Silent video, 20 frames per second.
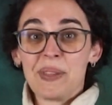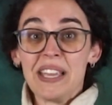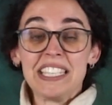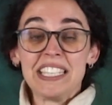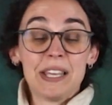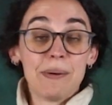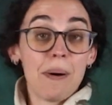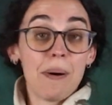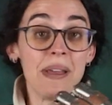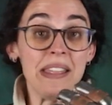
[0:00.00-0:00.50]

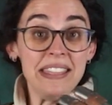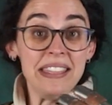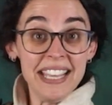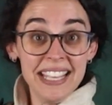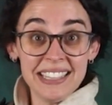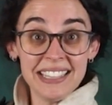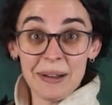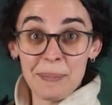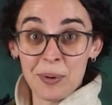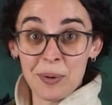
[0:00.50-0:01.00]
Estaba
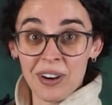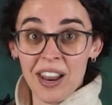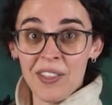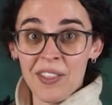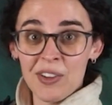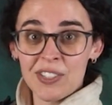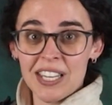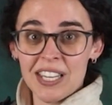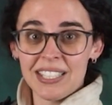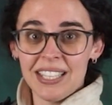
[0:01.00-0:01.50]
bendita por la
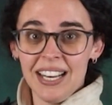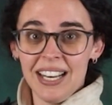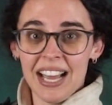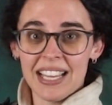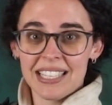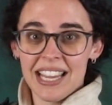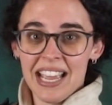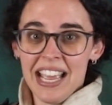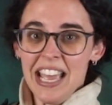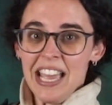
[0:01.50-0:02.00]
diosa
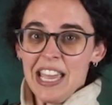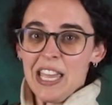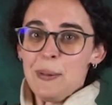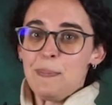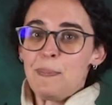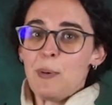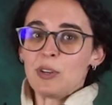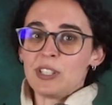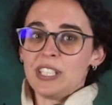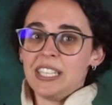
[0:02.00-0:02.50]
Selas
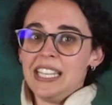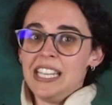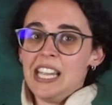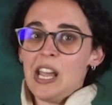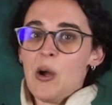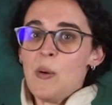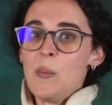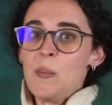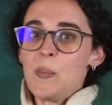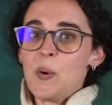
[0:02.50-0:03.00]
y
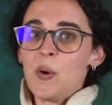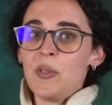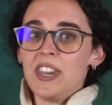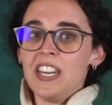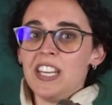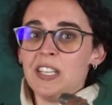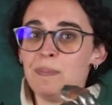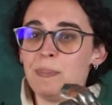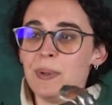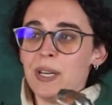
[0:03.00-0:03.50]
poseía un
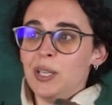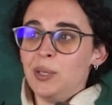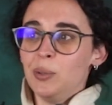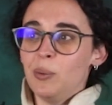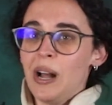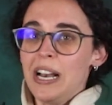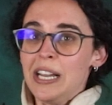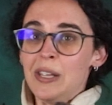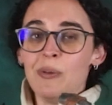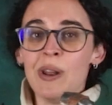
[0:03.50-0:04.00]
poder
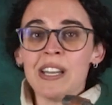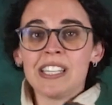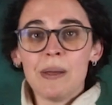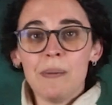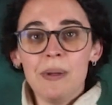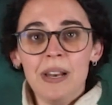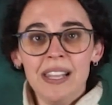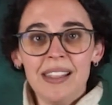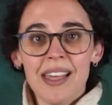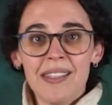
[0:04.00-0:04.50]
espiritual y unas
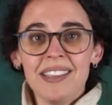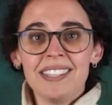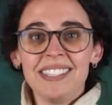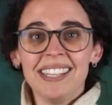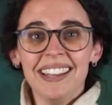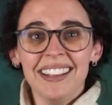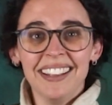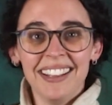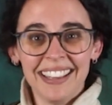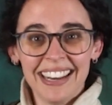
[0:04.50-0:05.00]

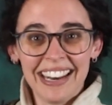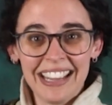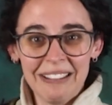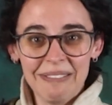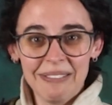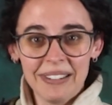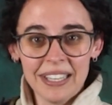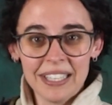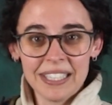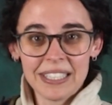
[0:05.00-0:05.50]
habilidades
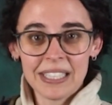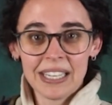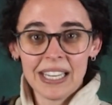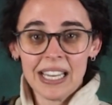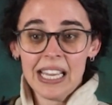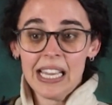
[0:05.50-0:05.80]
increíbles.